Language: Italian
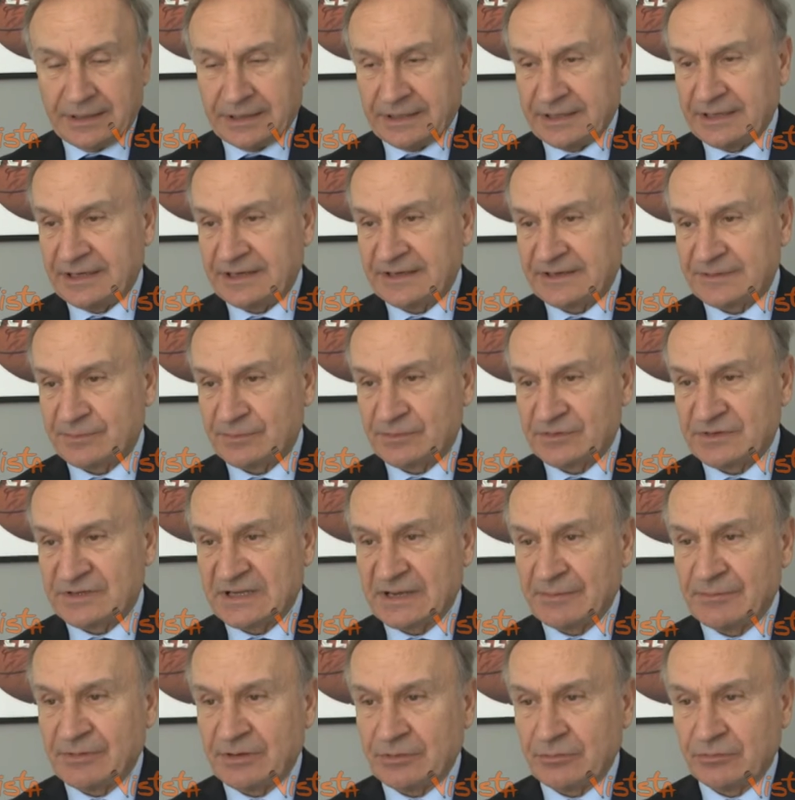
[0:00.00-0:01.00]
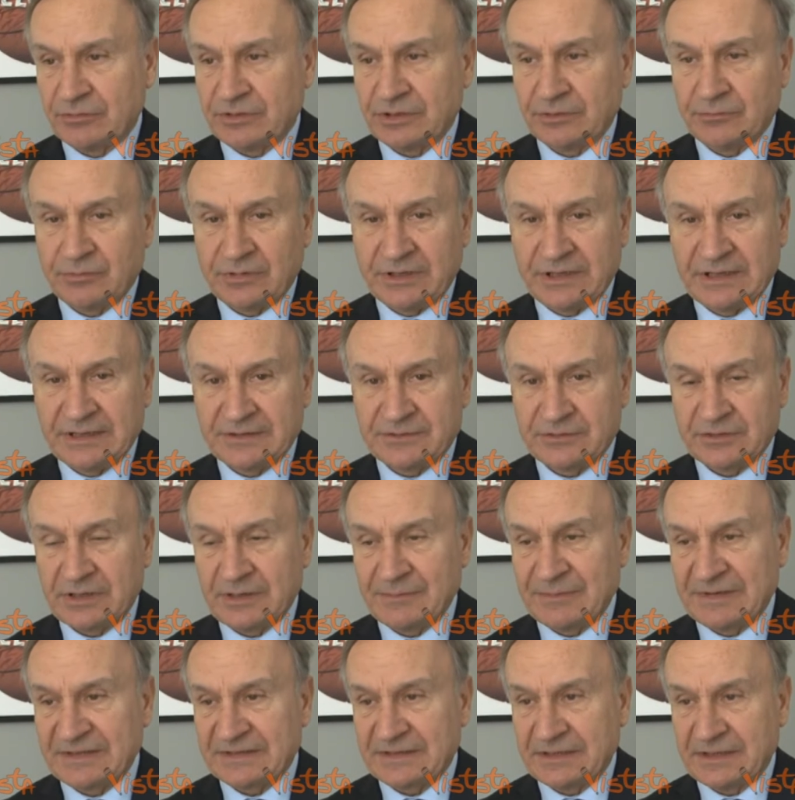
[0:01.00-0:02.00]
che era responsabile di tutte e due le
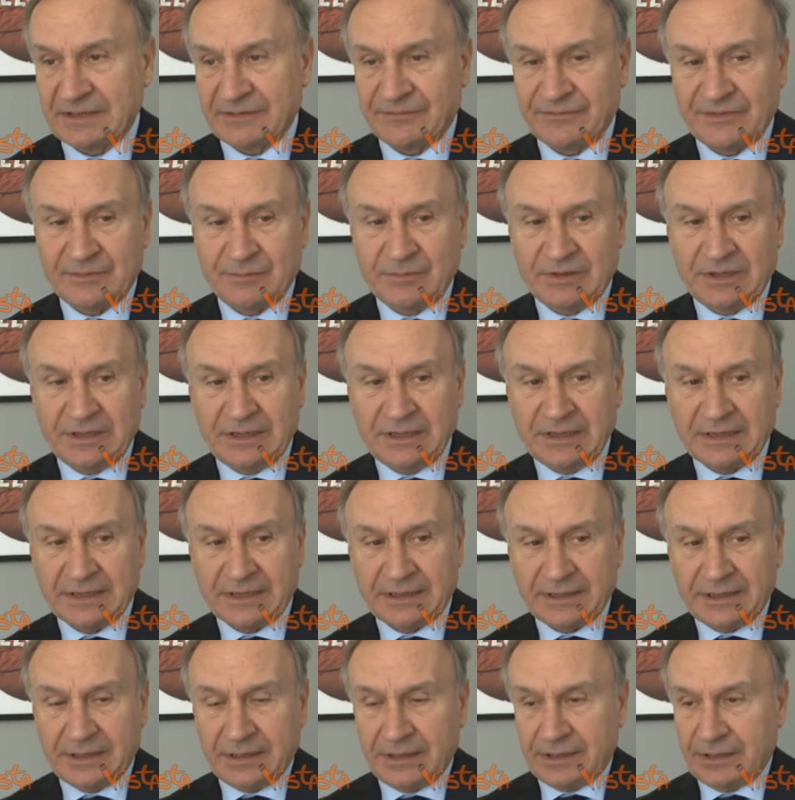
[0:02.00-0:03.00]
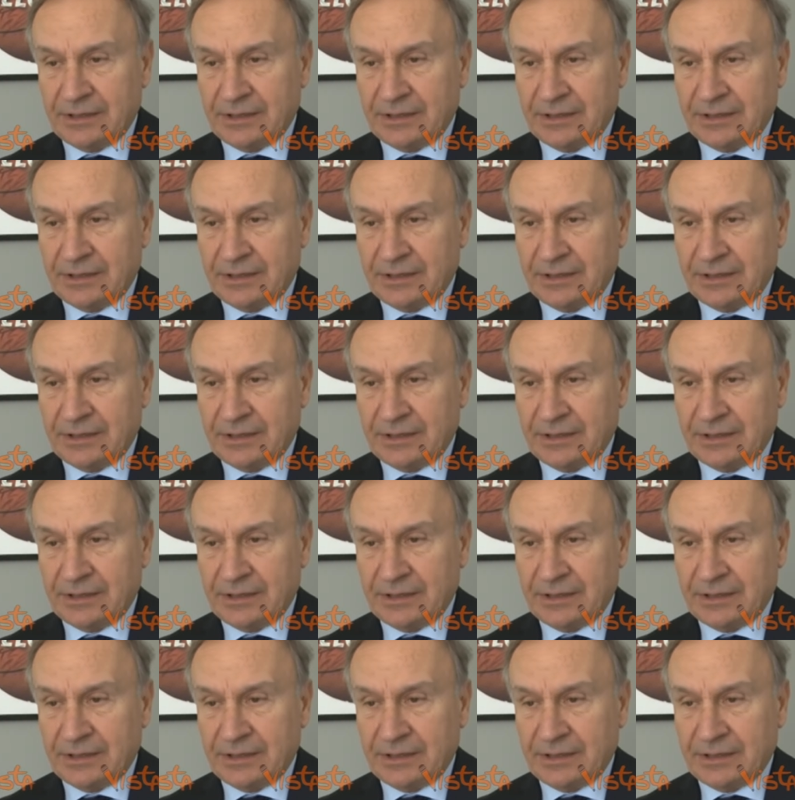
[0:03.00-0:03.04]
nazionali maschile e femminile.